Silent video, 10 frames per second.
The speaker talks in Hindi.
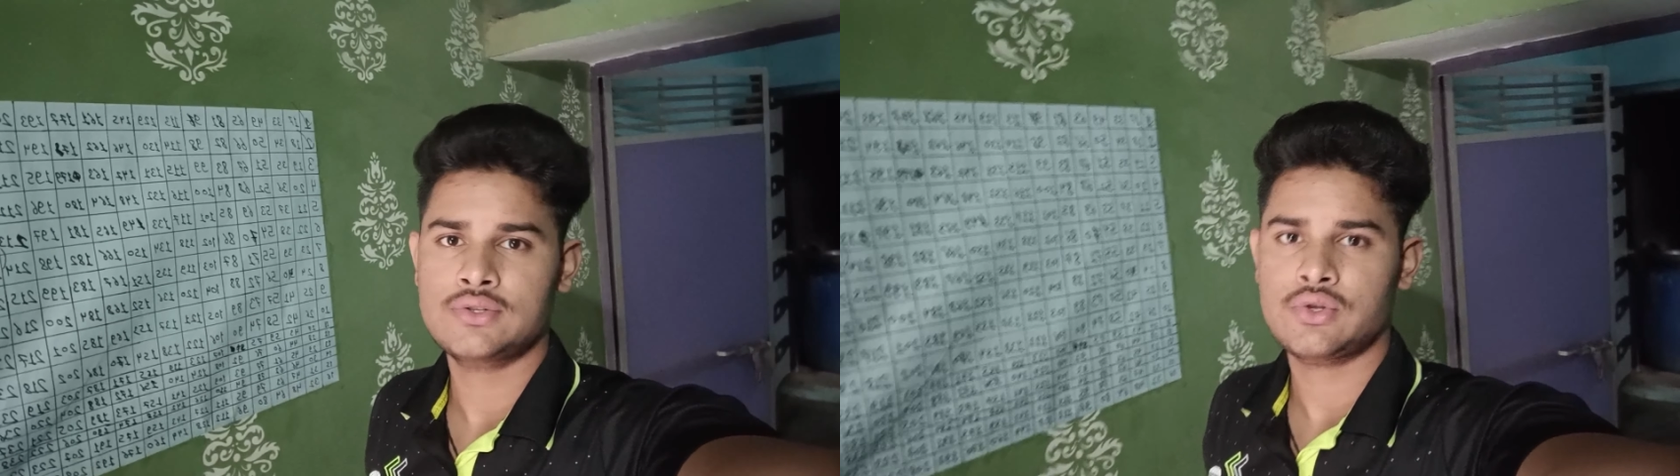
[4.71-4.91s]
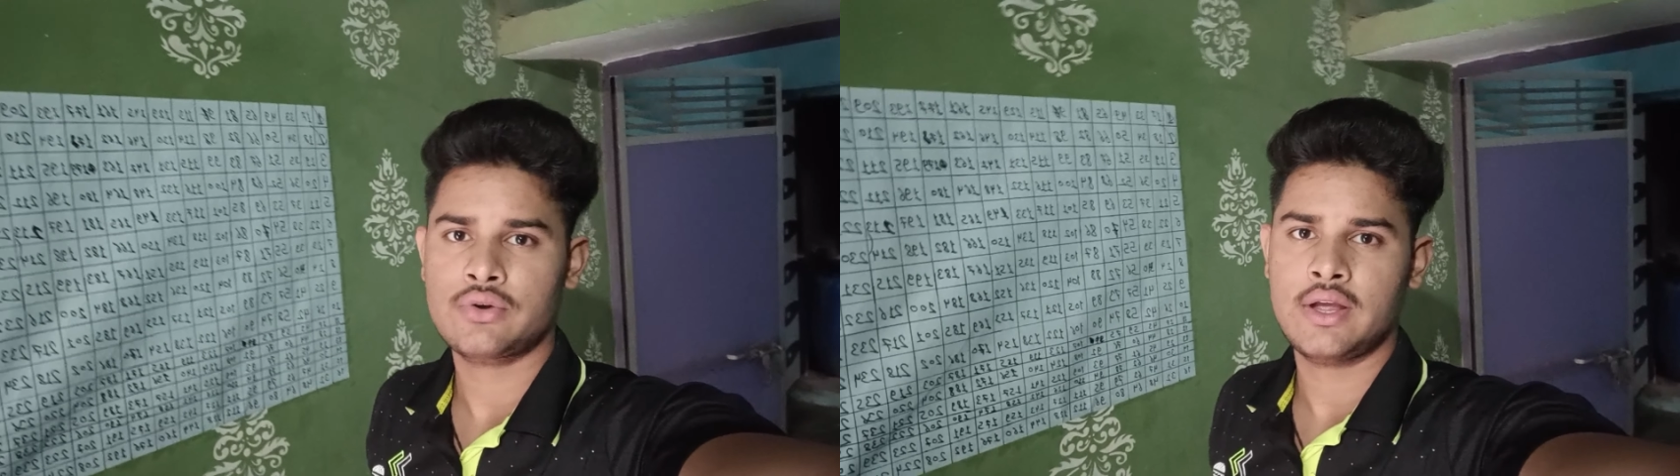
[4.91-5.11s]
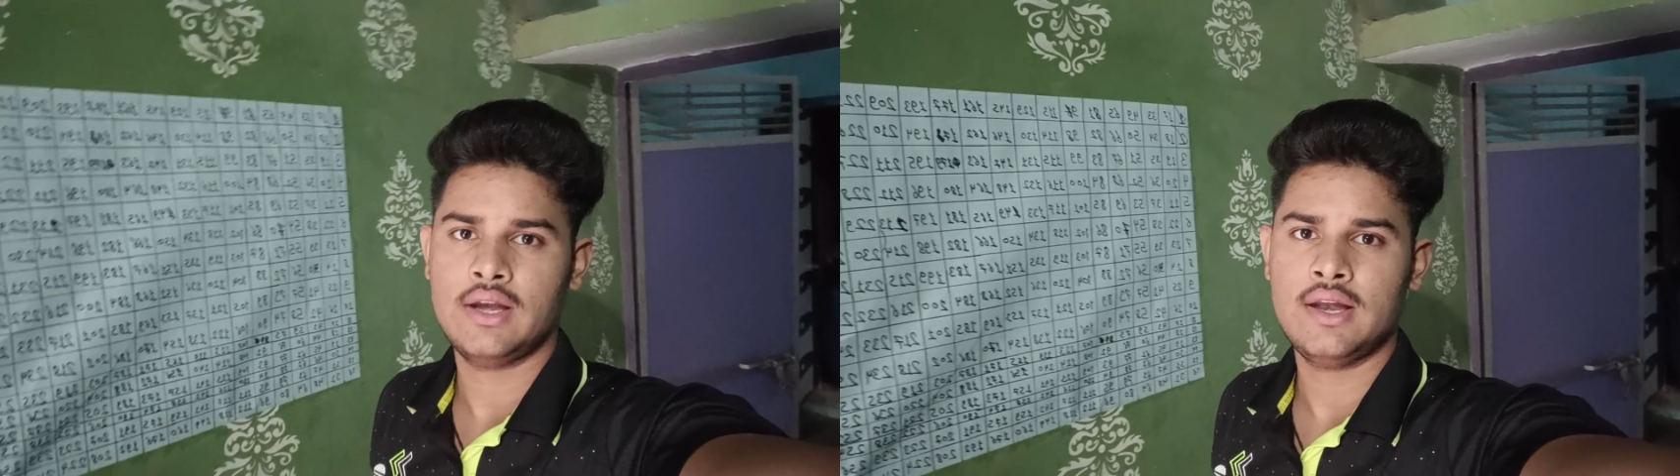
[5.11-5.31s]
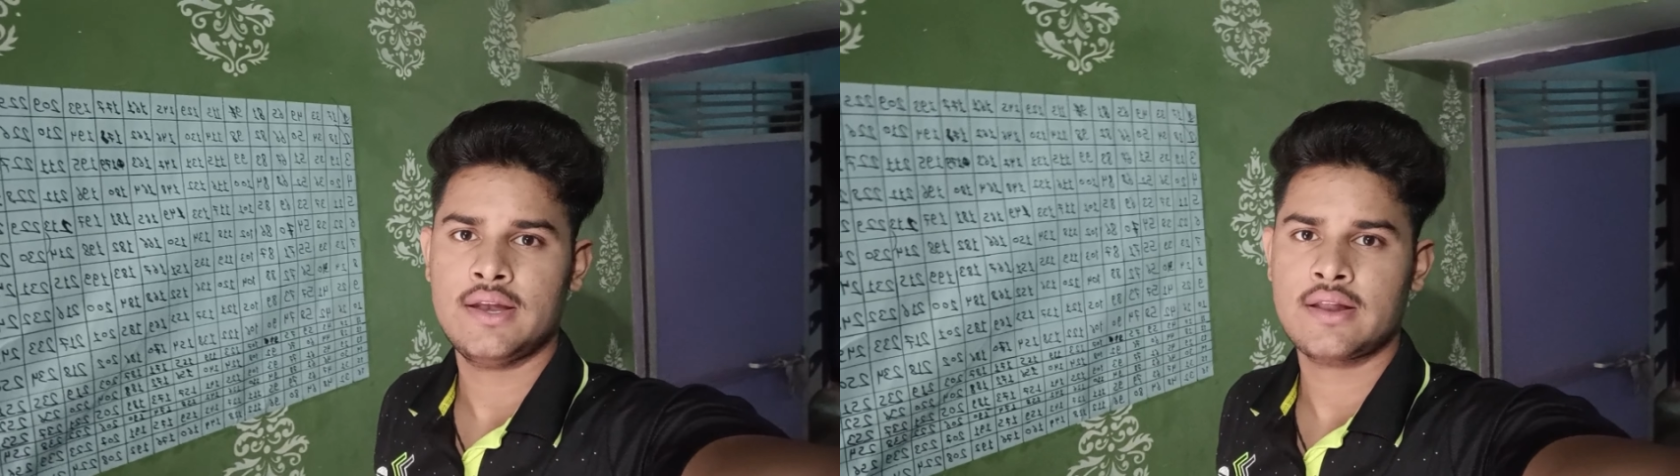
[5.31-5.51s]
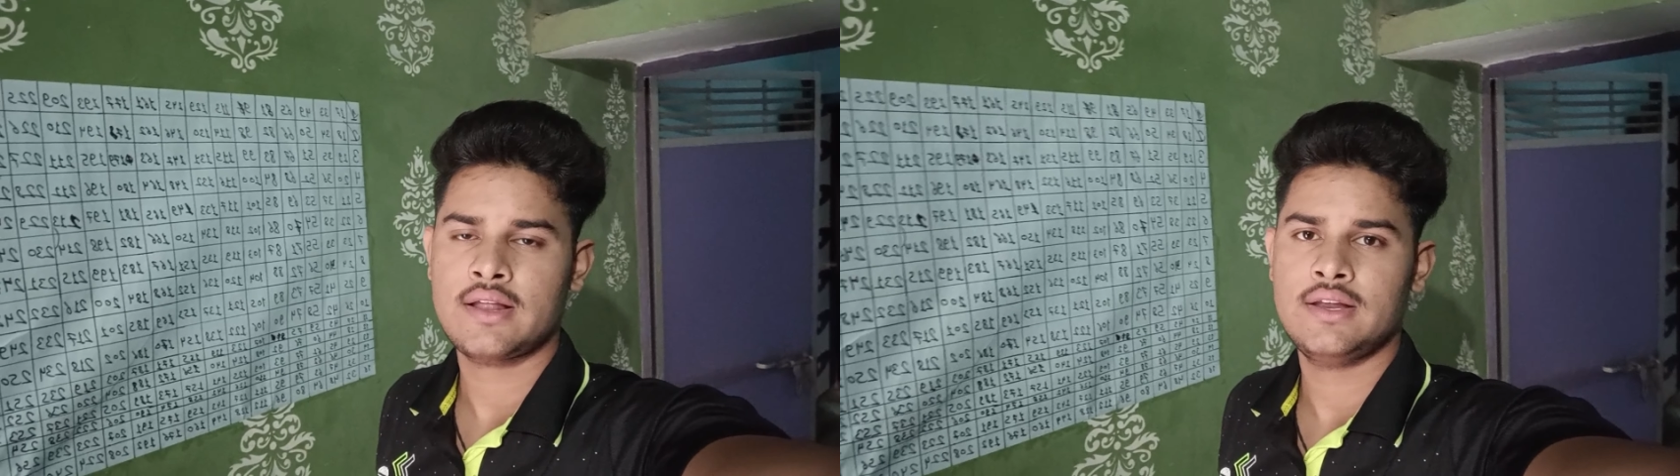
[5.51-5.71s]
ओट्स और
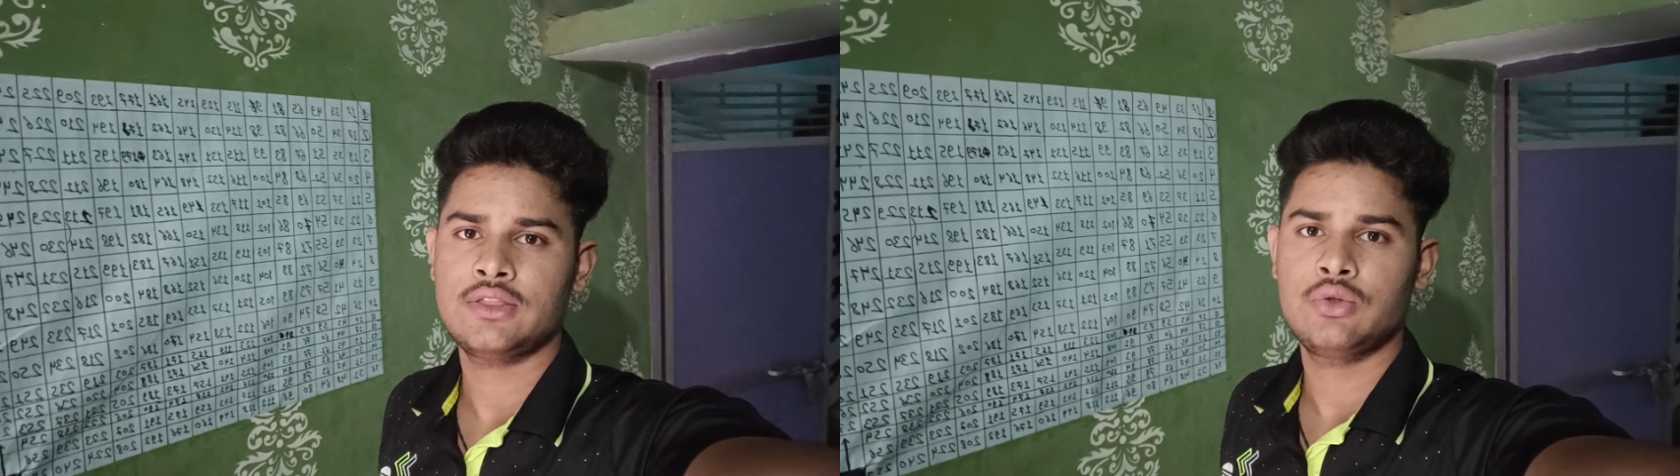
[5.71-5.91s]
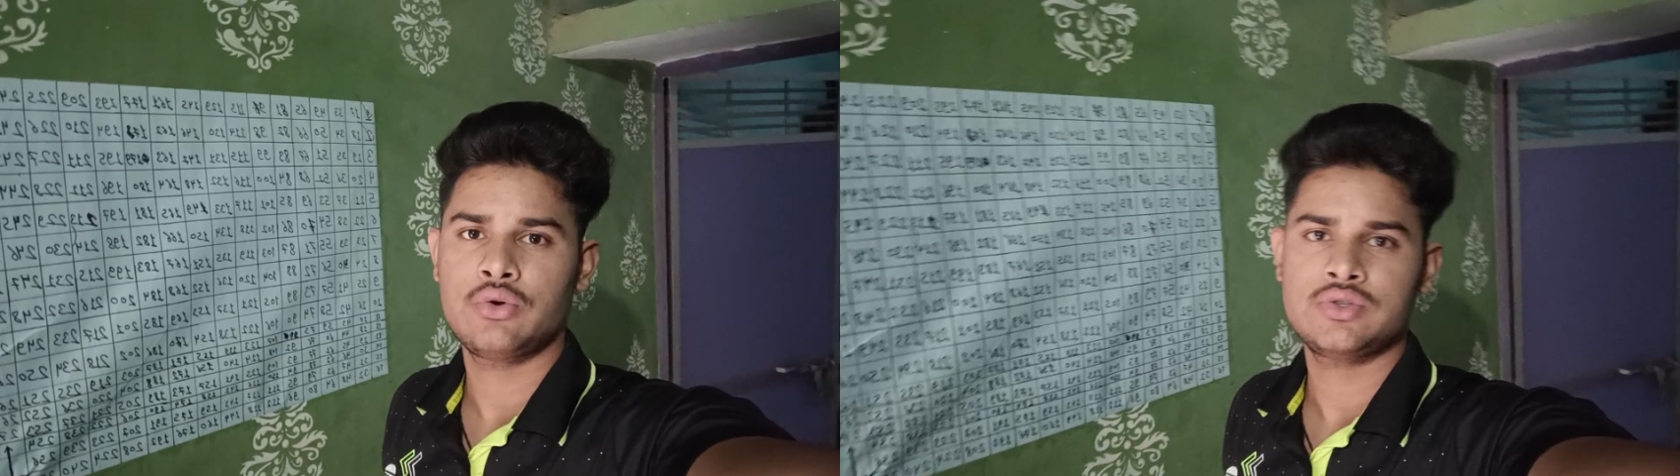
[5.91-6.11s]
केले लेने के लिए